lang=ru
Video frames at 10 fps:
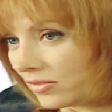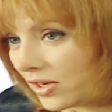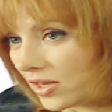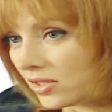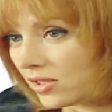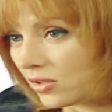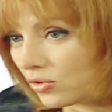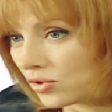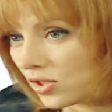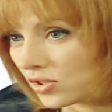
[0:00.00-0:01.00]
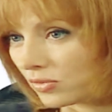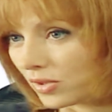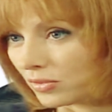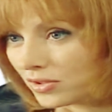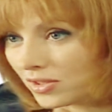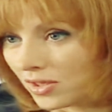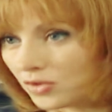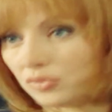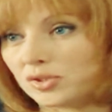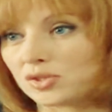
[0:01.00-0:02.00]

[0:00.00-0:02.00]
Твои родители тоже должны были быть людьми